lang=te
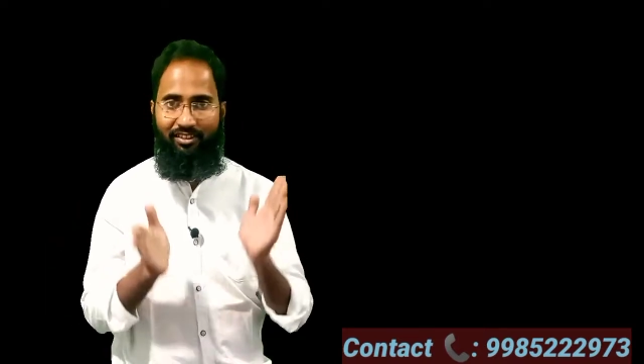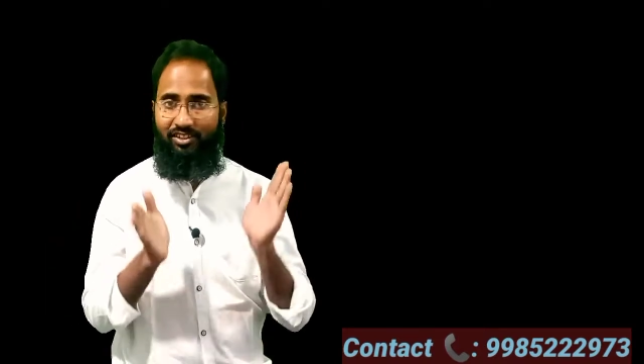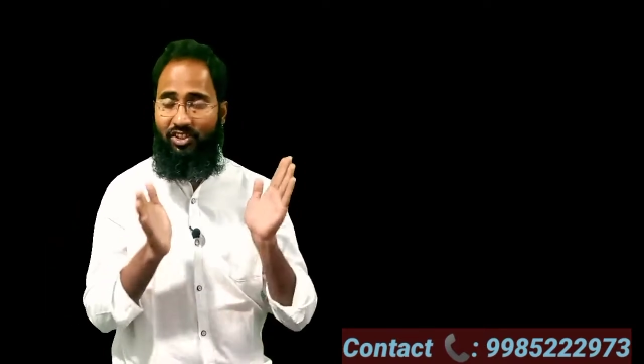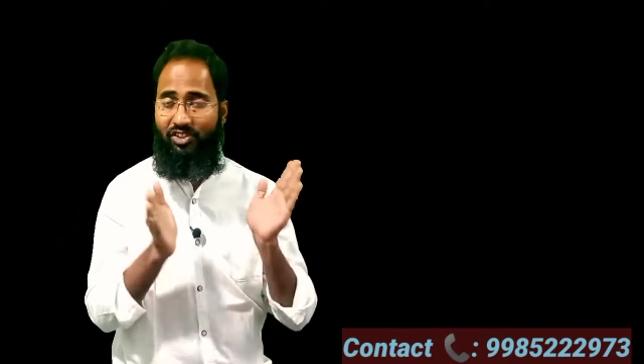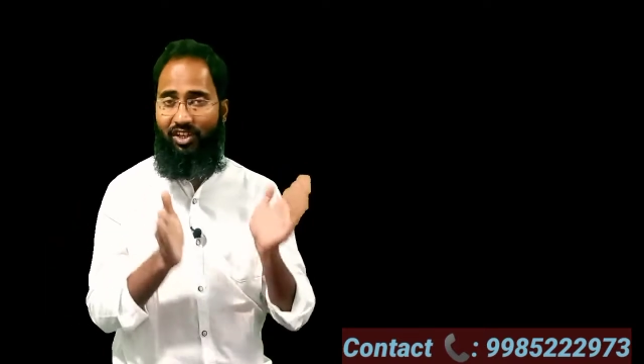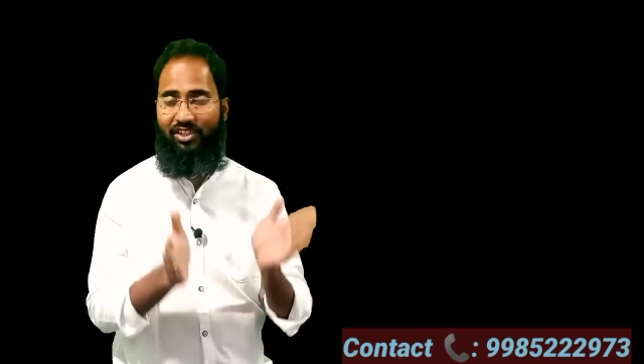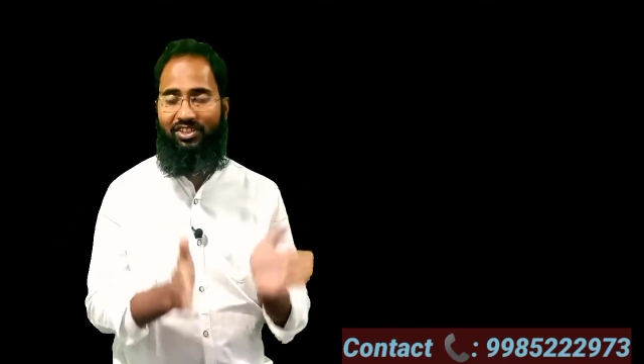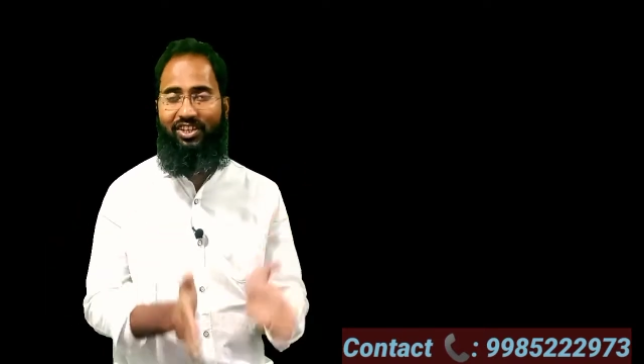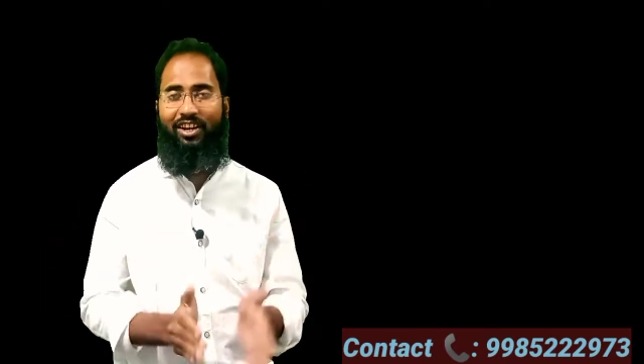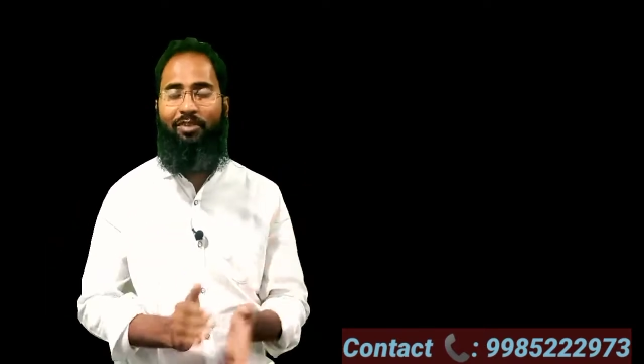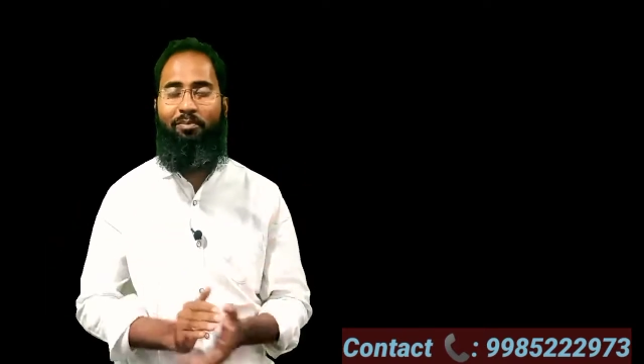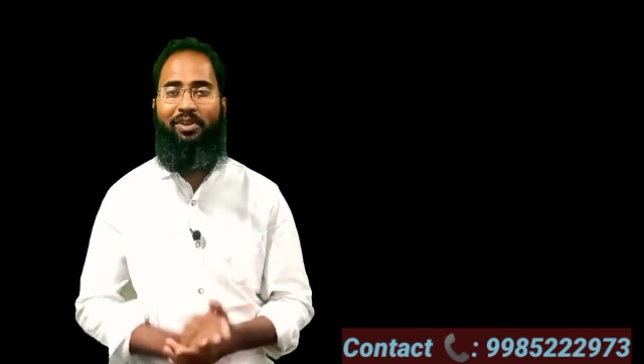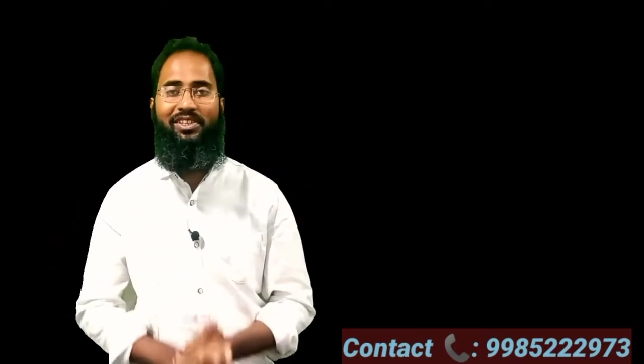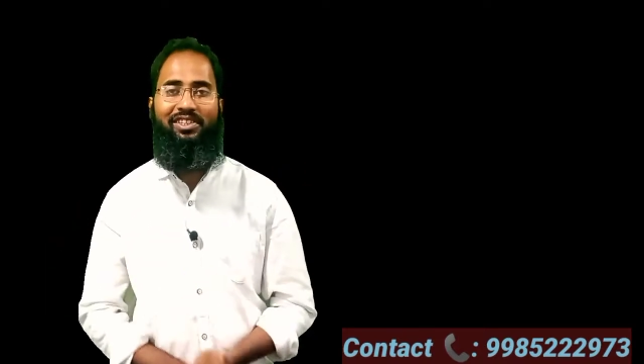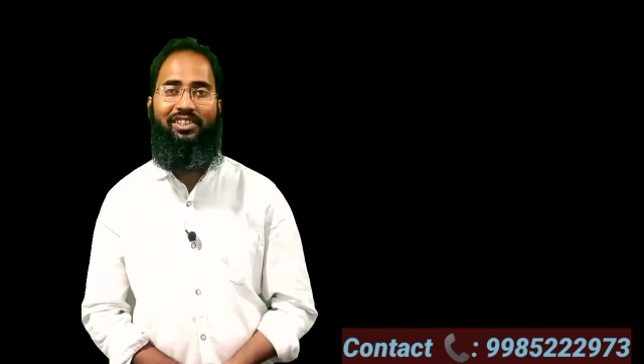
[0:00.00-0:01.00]
స్ట్రక్చరల్
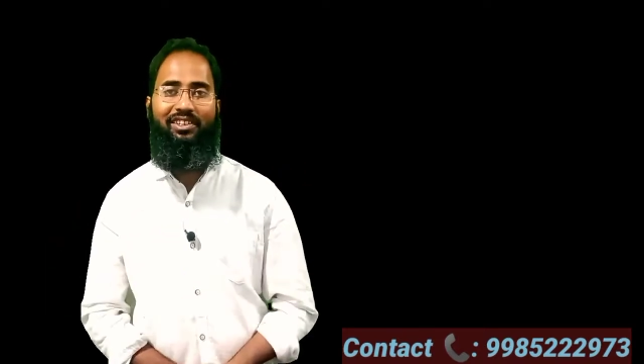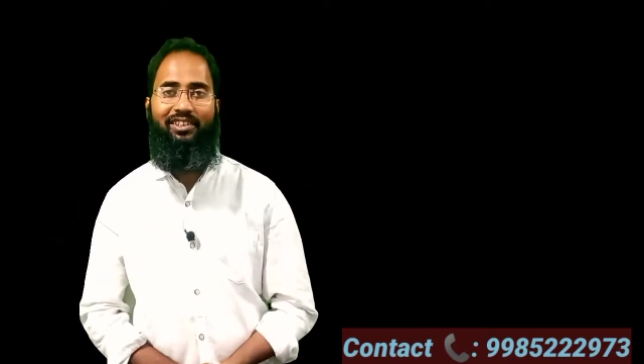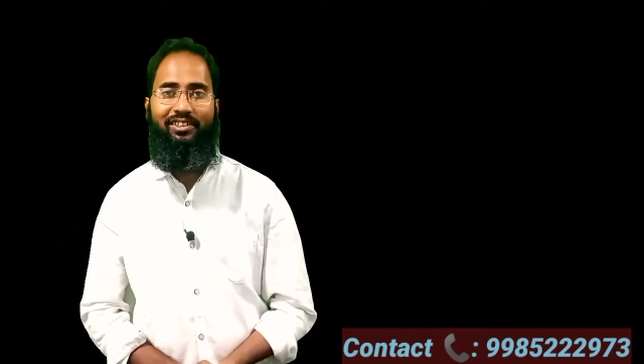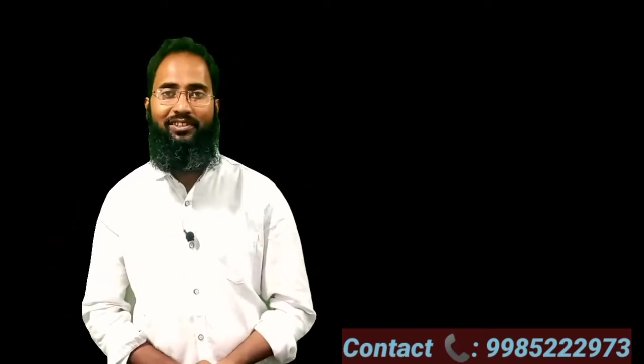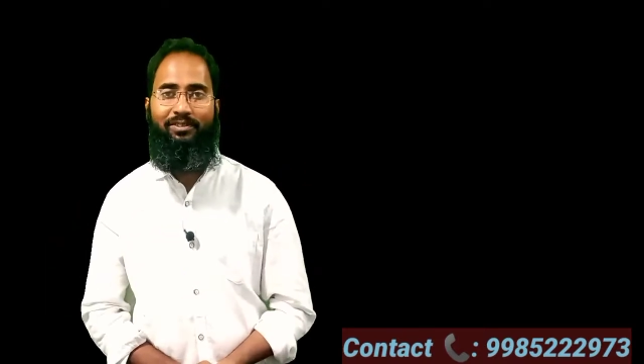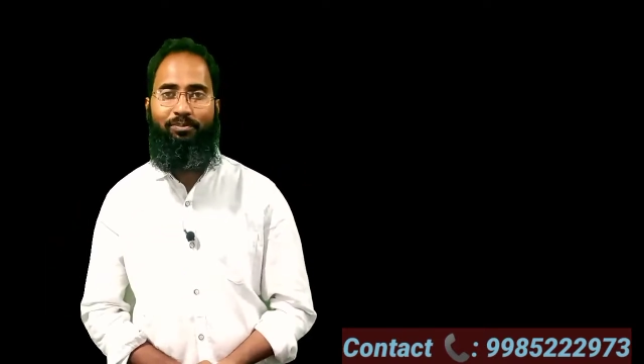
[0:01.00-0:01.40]
బేస్ ఇంగ్లీష్